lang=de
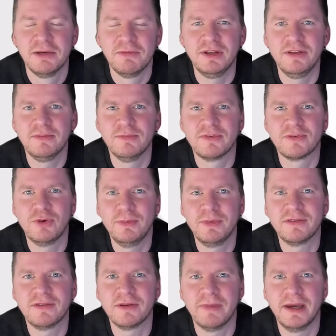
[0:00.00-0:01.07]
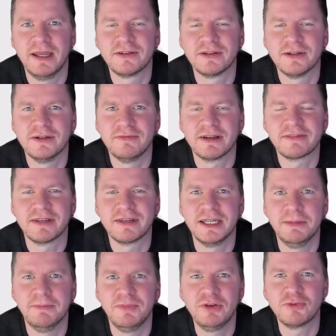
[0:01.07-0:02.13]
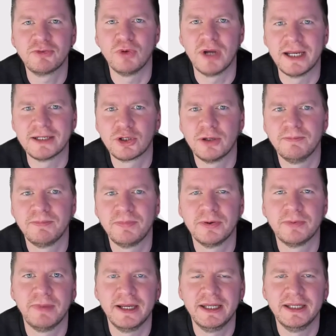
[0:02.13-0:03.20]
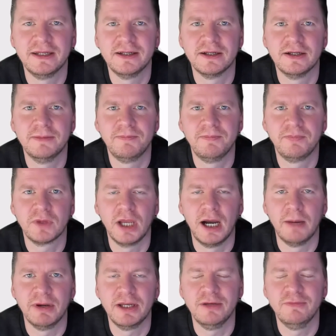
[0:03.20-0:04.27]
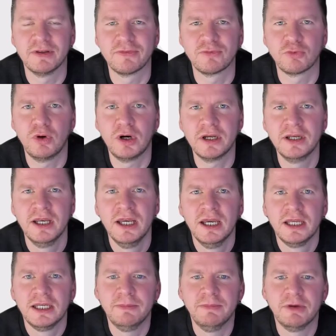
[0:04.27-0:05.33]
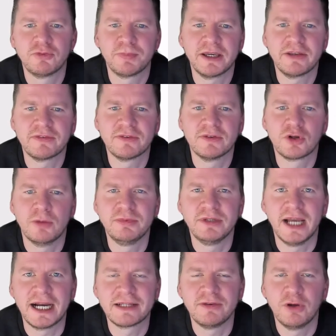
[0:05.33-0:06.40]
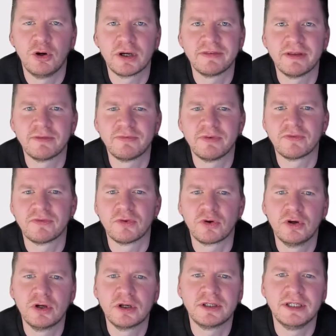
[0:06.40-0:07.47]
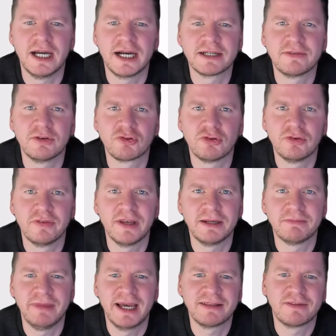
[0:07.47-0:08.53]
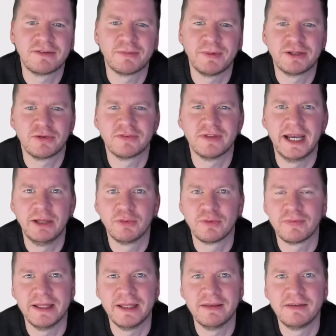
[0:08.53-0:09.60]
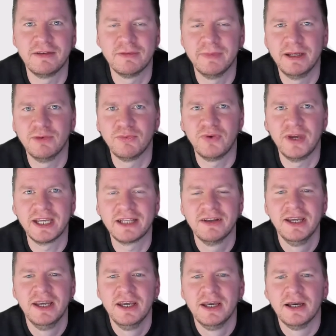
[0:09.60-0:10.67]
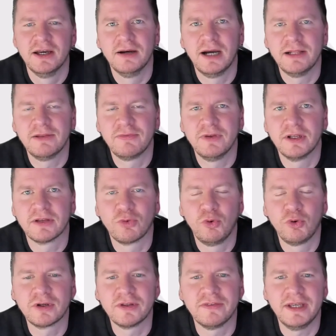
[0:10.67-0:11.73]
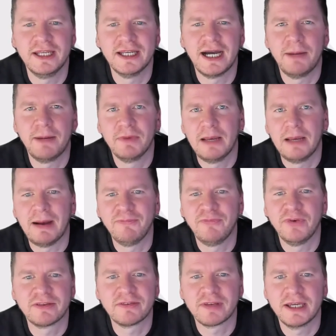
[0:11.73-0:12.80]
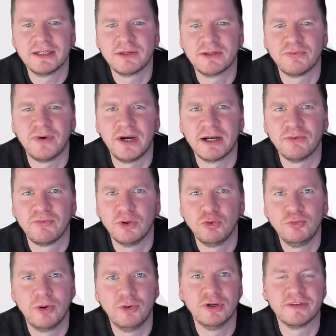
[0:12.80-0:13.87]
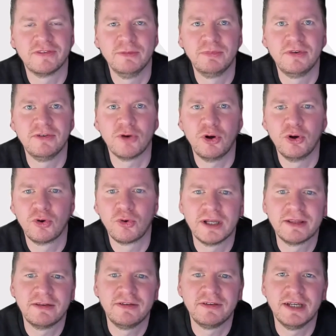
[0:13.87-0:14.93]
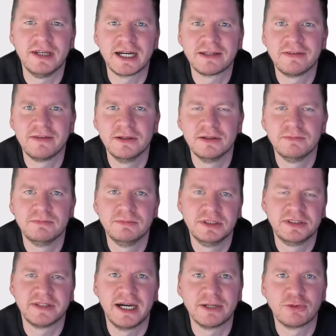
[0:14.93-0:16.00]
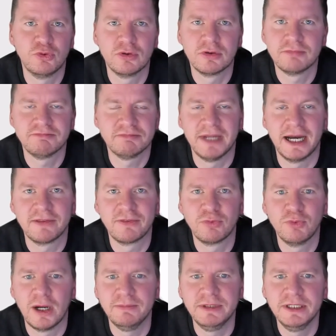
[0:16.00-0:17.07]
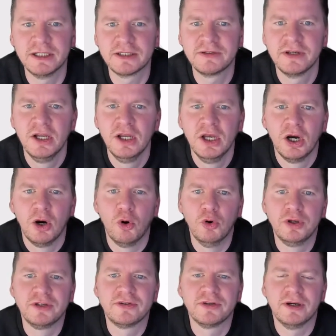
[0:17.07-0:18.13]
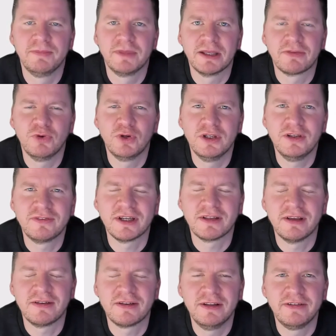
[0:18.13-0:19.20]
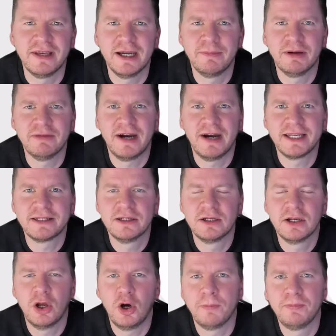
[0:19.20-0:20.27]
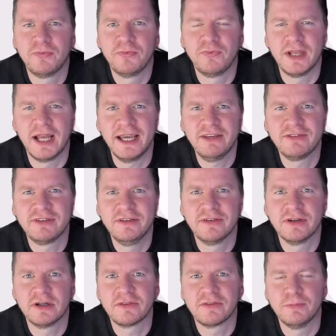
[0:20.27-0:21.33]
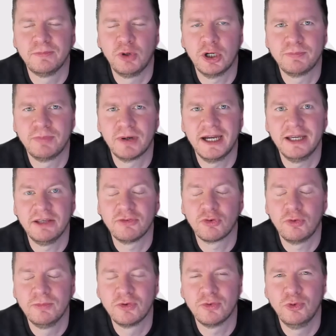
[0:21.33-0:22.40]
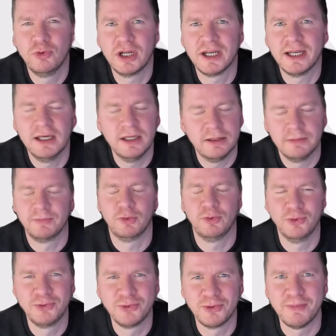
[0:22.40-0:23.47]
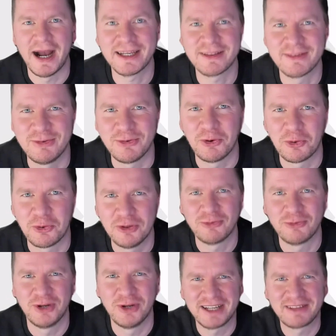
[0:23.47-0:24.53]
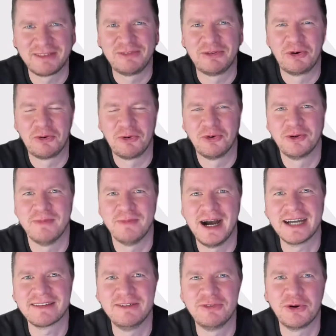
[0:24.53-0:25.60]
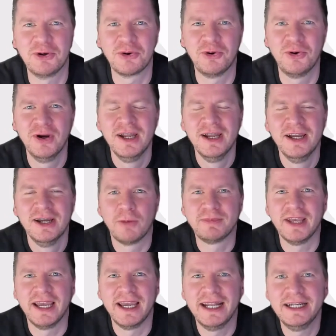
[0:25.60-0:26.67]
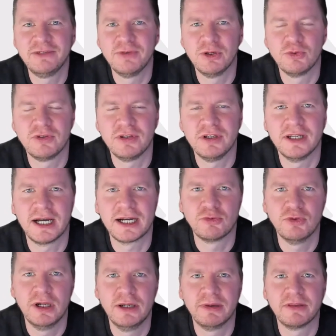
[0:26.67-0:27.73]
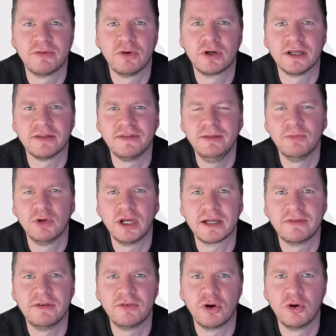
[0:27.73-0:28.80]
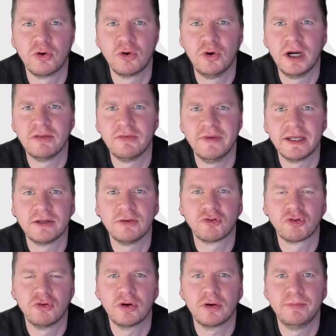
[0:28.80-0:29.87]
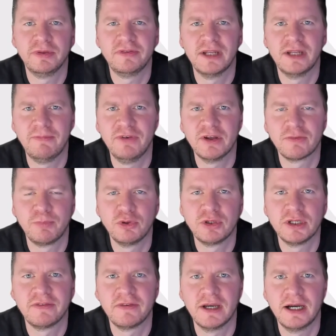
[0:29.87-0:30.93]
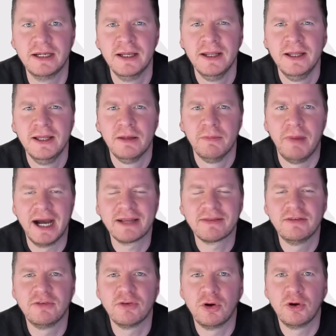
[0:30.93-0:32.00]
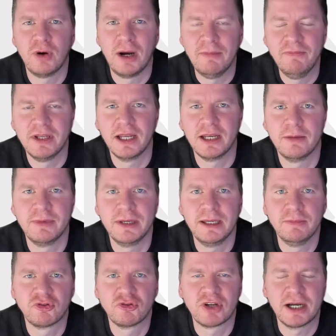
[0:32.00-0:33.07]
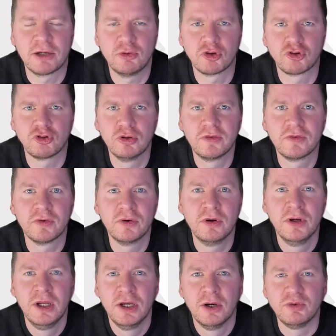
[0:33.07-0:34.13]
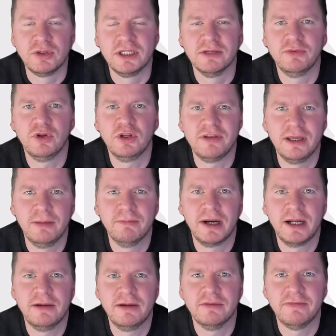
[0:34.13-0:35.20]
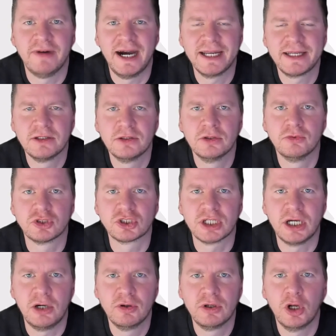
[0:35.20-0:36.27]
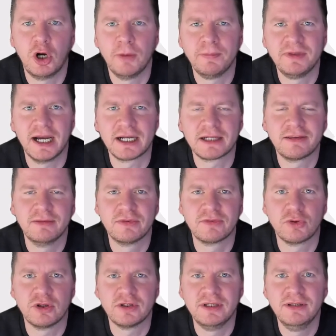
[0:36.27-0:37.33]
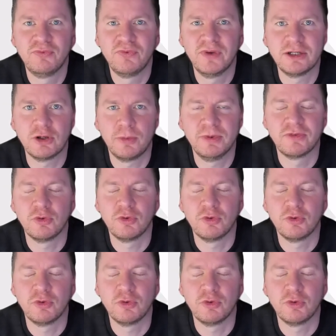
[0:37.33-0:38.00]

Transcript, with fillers: wie diesem Streaming-Segment, äh, was dann eben nicht gut ankommt bei den, ähm, ja, bei den Investoren. Dementsprechend kommt die Aktie auch jetzt etwas zurück. Die Aktie schon seit März 2021 im Endeffekt äh, als wir das hoch gesehen haben, in einem Abwärtstrend gefangen. Von über 170 Euro hat sich die Aktie bis dato nahezu halbiert. Und ähm, jetzt würde ich tatsächlich eher mal warten, ob vielleicht dieser Support-Bereich rund, um 100, äh, rund um 80 Euro, nicht 180 Euro, rund um 80 Euro, ob der hält. Wir notieren aktuell bei ca. 87 Euro, also wir hätten schon noch ein bisschen Abwärtspotenzial. Bei 80 Euro haben wir dann aber eben eine starke Unterstützung. Und hier würde ich eben mal warten und schauen, ob die Aktie bis dorthin fällt, ob es